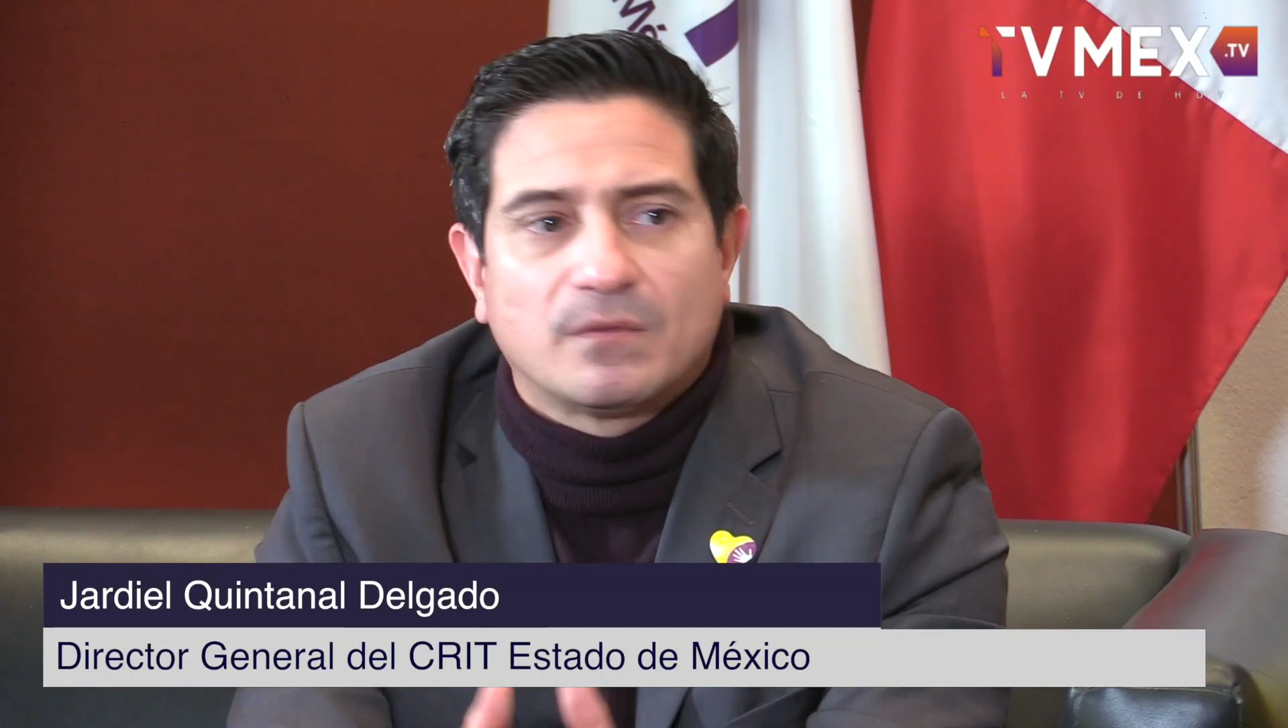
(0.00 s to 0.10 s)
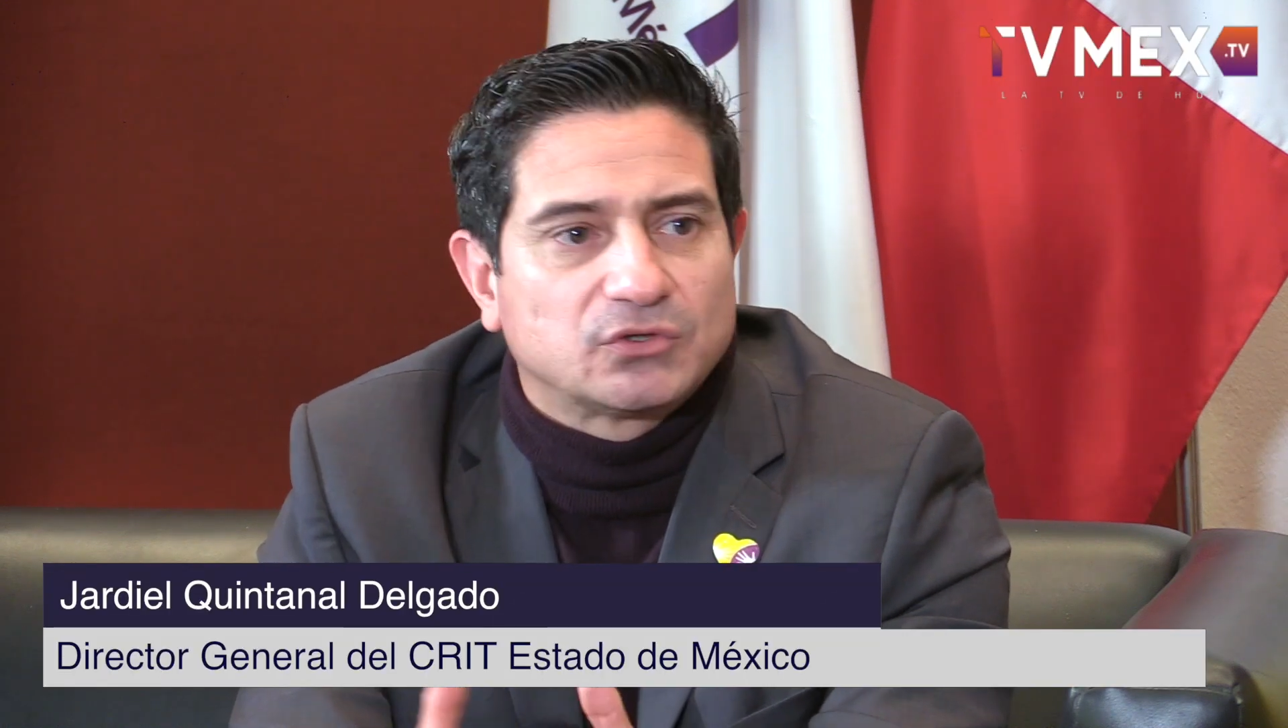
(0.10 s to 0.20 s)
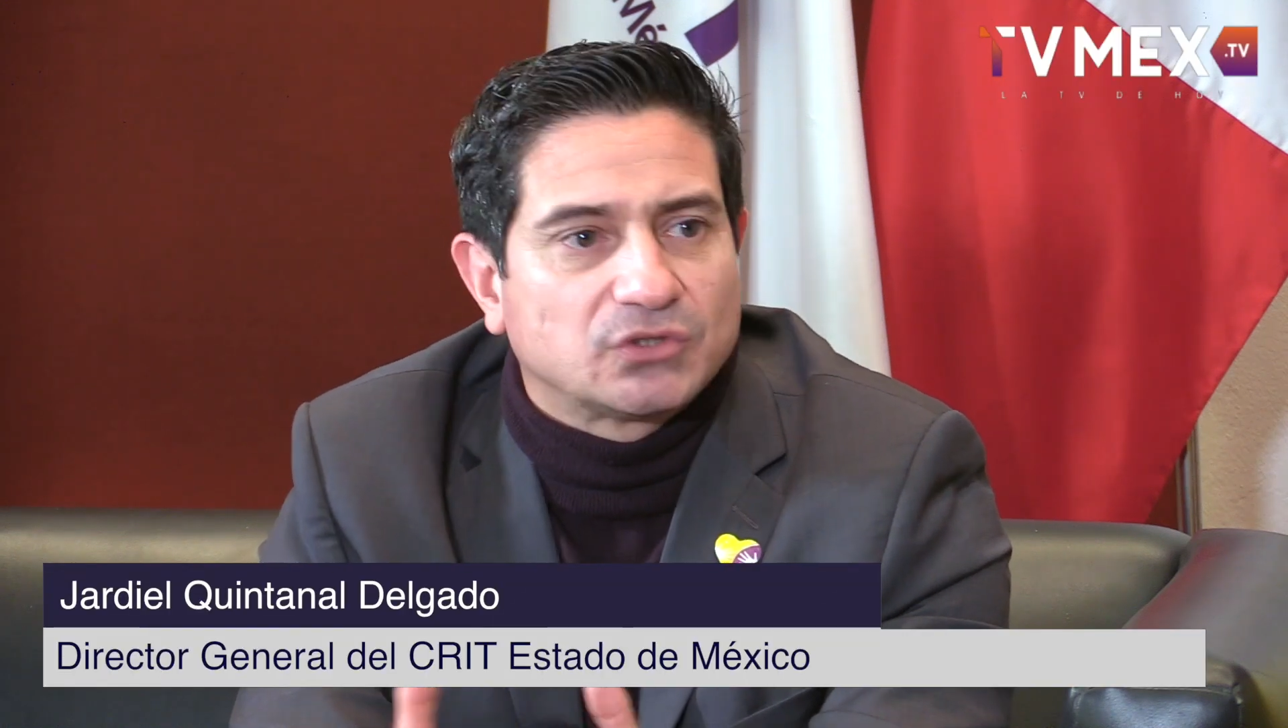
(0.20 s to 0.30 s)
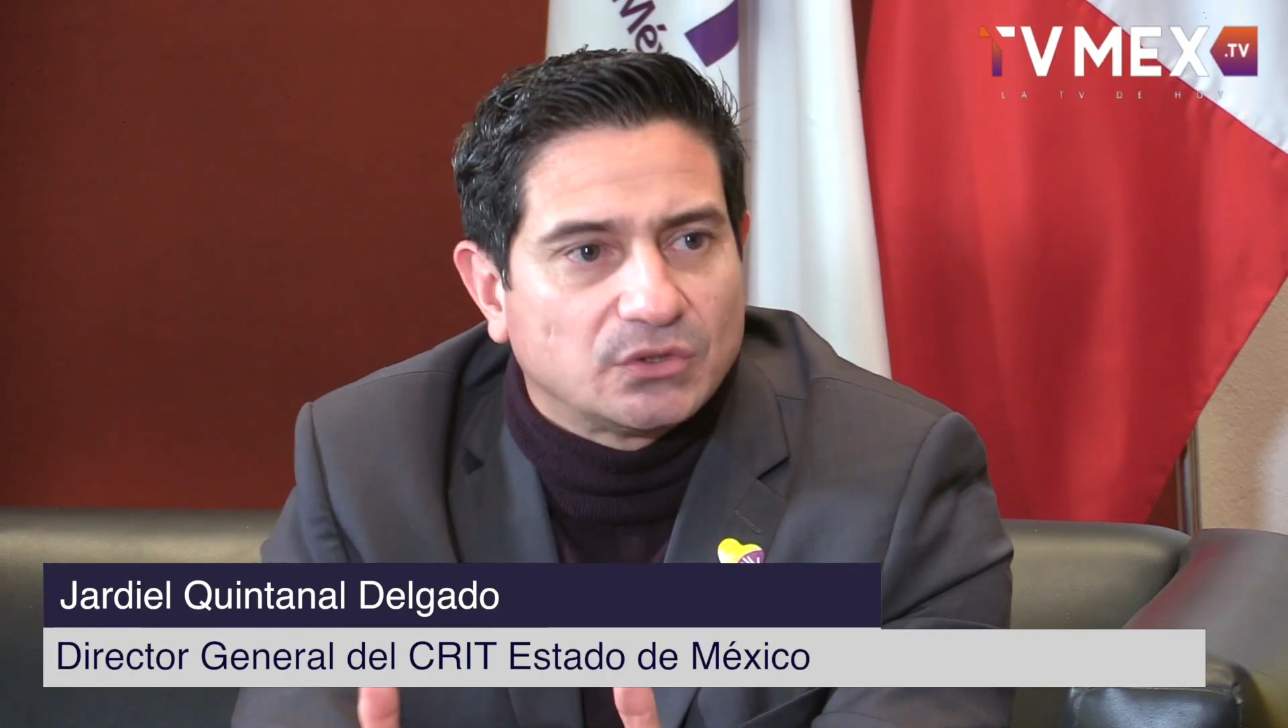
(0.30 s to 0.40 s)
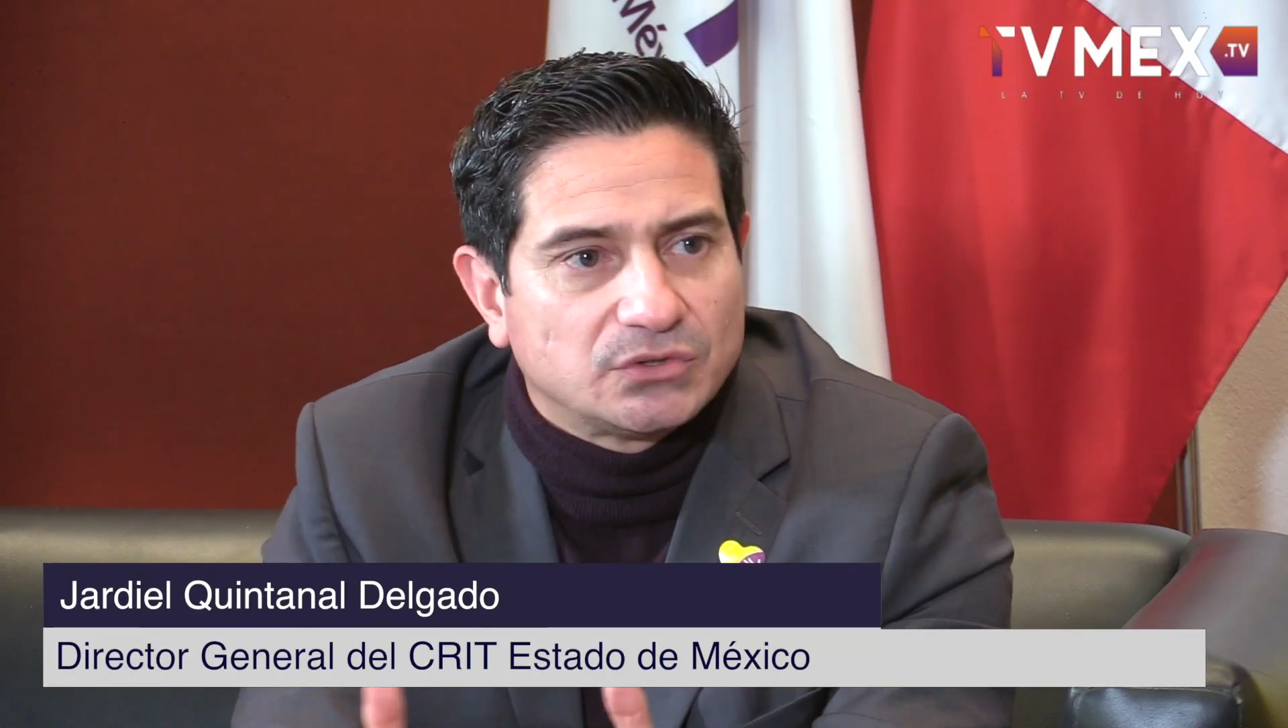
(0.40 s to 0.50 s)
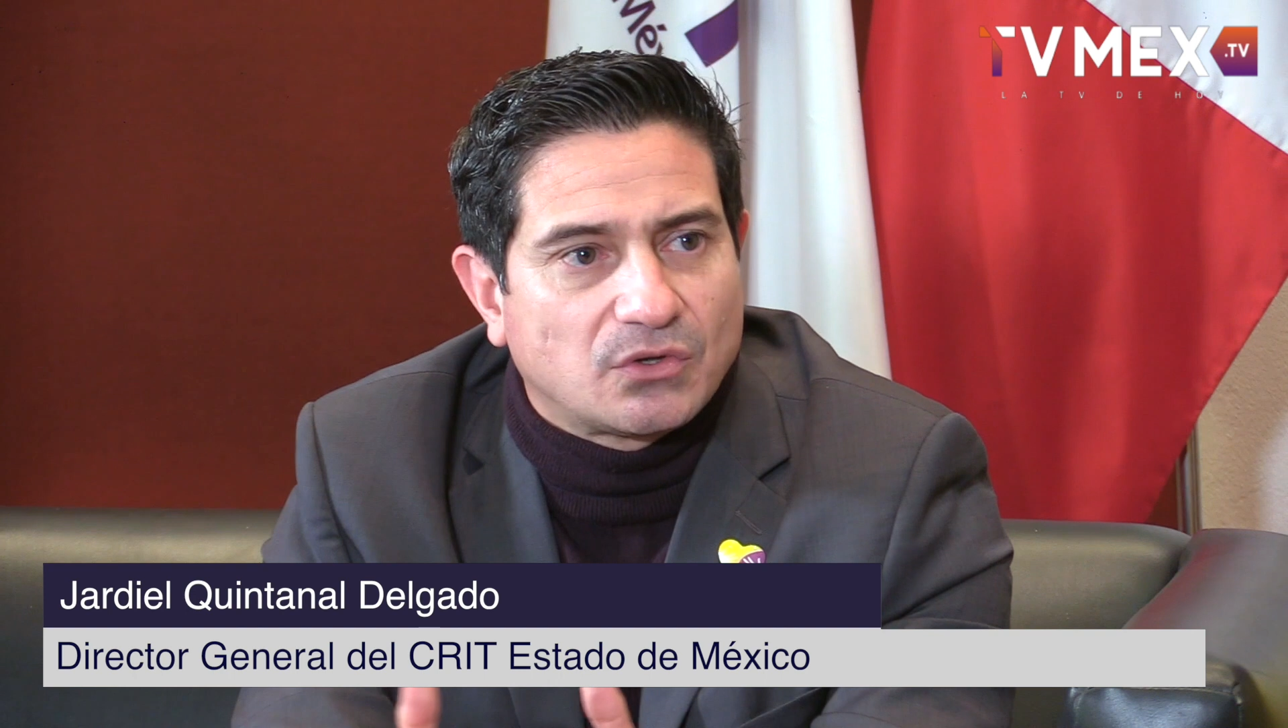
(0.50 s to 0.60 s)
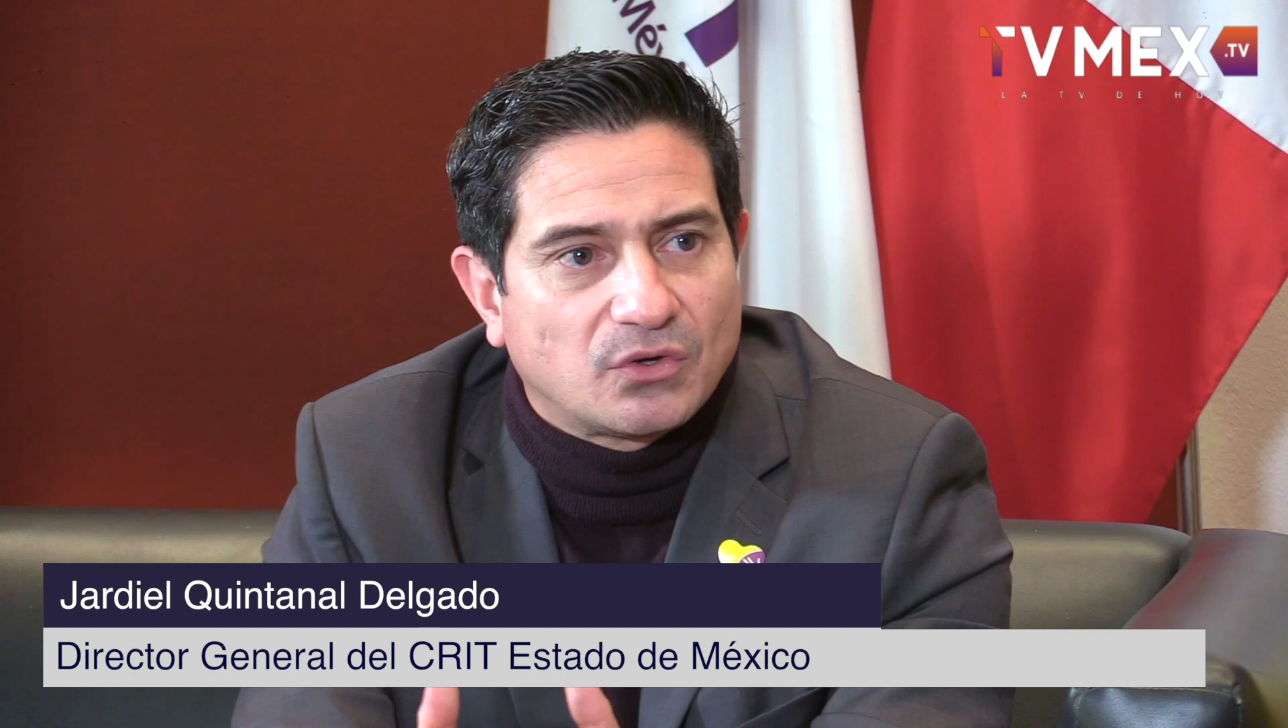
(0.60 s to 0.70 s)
como todos lo